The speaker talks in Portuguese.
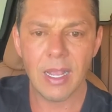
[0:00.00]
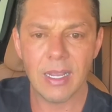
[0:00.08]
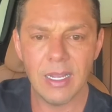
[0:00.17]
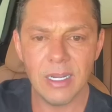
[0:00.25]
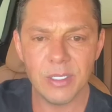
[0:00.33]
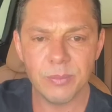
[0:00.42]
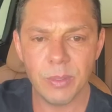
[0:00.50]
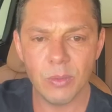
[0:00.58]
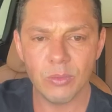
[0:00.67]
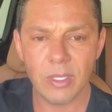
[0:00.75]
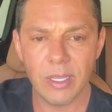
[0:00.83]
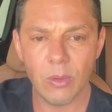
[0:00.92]
A grande
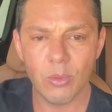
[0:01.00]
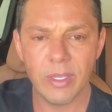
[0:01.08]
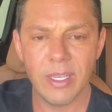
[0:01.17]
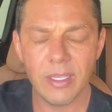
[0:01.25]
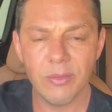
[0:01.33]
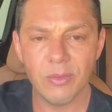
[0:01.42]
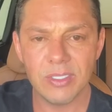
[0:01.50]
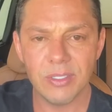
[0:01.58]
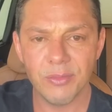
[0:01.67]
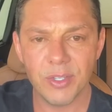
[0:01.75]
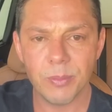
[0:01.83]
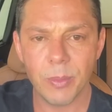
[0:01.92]
pergunta é: o que, que
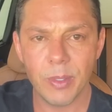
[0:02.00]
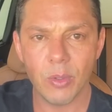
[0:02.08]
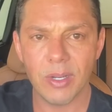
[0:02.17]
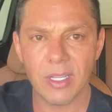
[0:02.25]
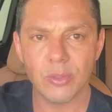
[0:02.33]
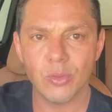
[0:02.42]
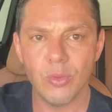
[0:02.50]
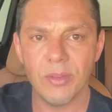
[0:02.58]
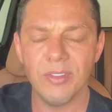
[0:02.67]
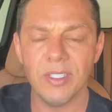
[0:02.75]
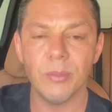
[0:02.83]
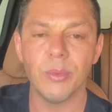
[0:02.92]
você fez para melhorar a
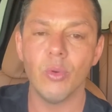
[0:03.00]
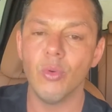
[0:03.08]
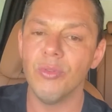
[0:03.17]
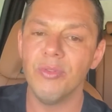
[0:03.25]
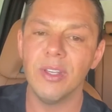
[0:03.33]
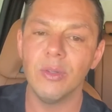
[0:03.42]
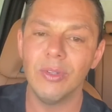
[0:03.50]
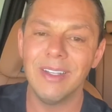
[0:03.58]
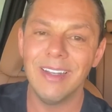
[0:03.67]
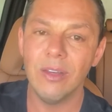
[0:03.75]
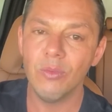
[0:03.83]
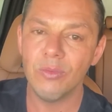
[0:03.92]
sua vida? Porque o governo
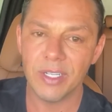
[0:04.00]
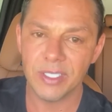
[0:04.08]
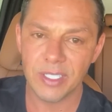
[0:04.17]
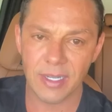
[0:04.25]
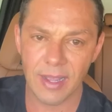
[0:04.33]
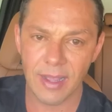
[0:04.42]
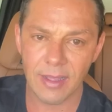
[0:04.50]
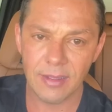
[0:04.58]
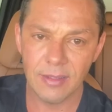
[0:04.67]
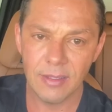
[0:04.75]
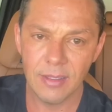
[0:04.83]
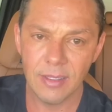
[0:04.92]
não vai
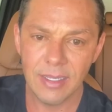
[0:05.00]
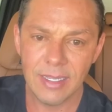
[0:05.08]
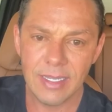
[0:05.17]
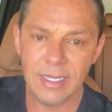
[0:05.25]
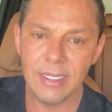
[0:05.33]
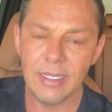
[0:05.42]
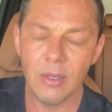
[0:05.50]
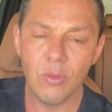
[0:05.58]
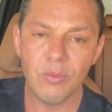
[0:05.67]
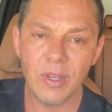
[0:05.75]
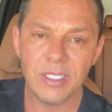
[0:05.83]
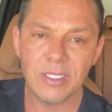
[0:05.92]
chegar e
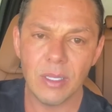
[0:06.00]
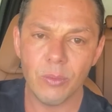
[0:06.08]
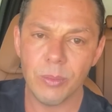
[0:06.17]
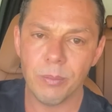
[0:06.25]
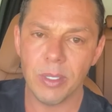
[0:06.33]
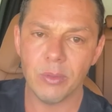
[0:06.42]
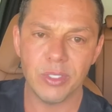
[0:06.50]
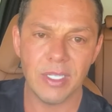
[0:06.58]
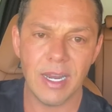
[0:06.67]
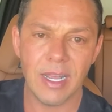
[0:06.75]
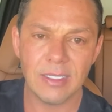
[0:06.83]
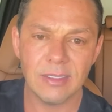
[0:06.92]
não vai te dar um emprego
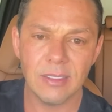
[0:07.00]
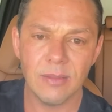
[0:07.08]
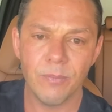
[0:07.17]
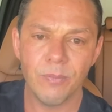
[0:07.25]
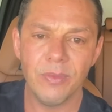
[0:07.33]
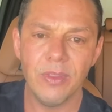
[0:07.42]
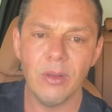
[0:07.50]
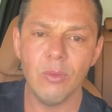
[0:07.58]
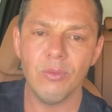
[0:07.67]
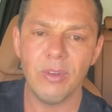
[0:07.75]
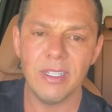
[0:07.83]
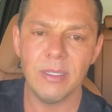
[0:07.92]
de graça,
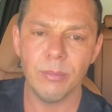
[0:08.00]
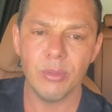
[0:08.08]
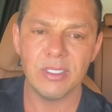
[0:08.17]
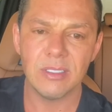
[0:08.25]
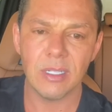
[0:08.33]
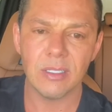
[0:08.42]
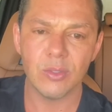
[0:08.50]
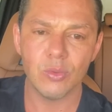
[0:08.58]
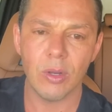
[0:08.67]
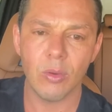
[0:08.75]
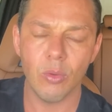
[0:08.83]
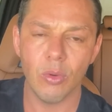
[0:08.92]
não vai depositar na
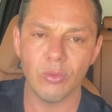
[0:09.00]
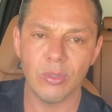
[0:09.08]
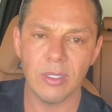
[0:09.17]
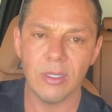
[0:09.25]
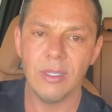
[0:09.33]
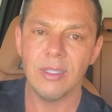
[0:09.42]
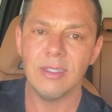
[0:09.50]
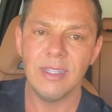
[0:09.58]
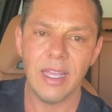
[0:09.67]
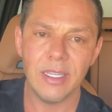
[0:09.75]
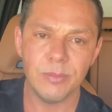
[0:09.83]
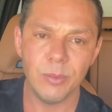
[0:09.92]
sua conta
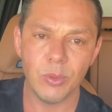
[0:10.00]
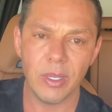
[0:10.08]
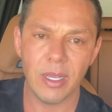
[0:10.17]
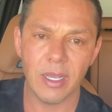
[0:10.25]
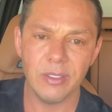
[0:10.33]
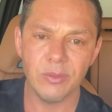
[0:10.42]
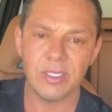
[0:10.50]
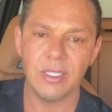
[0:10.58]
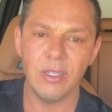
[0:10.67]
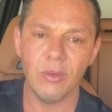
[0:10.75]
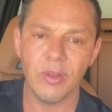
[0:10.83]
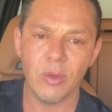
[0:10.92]
10 mil reais,
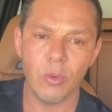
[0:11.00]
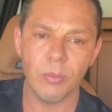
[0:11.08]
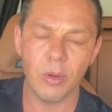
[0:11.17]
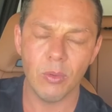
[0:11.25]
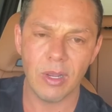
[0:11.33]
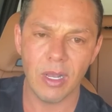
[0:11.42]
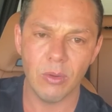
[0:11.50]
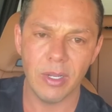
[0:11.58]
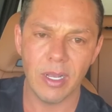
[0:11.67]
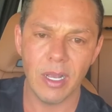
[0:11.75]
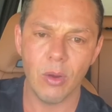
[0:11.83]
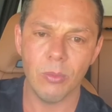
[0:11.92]
você não vai comprar um carro
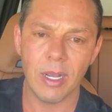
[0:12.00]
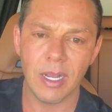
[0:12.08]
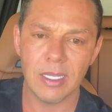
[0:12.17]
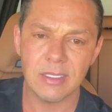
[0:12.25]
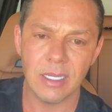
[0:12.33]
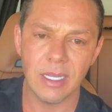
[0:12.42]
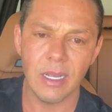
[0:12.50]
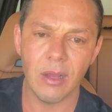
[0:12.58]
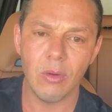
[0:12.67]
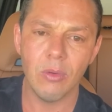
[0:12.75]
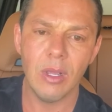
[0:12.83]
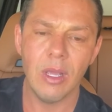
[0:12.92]
legal, uma casa
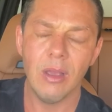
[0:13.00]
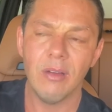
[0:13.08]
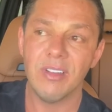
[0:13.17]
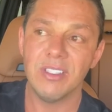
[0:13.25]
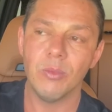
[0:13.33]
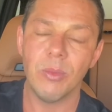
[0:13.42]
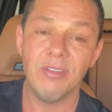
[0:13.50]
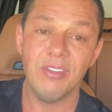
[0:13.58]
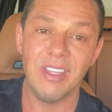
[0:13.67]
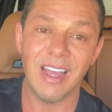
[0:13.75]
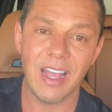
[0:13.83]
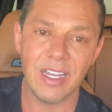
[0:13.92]
legal, fazer uma
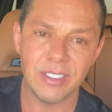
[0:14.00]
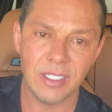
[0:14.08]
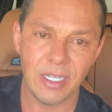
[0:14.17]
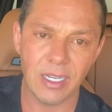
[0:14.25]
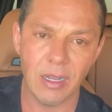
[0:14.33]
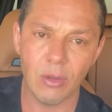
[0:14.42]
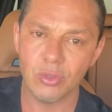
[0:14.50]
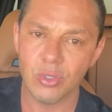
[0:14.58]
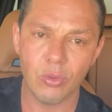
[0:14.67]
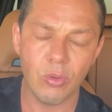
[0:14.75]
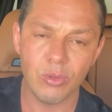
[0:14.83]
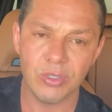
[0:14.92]
viagem legal,
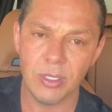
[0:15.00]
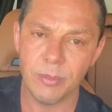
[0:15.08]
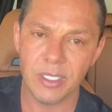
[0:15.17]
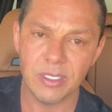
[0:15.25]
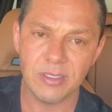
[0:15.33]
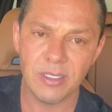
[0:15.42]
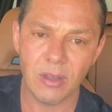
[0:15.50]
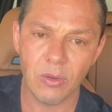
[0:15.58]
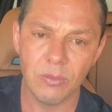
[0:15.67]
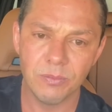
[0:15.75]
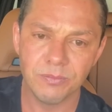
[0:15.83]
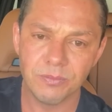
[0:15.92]
só com auxílio
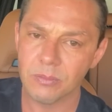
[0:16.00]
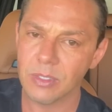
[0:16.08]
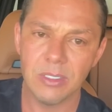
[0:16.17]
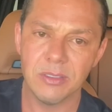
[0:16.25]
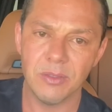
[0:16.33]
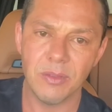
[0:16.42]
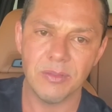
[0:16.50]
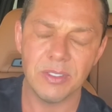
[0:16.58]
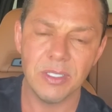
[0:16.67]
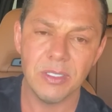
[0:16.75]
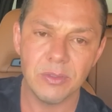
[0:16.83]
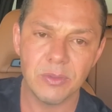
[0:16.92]
emergencial. Você não vai
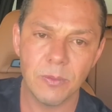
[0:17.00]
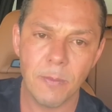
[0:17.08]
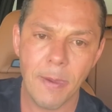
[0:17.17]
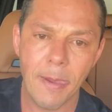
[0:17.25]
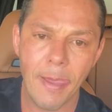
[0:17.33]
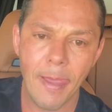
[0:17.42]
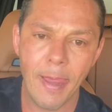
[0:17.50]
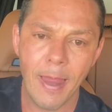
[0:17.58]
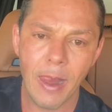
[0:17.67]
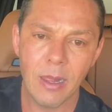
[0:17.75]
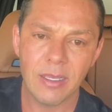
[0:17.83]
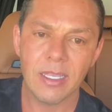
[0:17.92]
fazer isso.
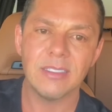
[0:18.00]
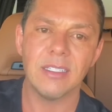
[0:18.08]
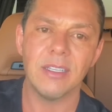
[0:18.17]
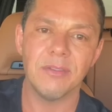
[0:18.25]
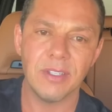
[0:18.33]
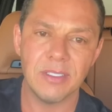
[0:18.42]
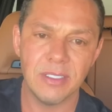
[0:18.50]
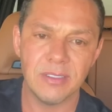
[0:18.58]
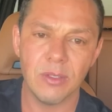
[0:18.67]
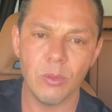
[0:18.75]
O que, que você tem que fazer?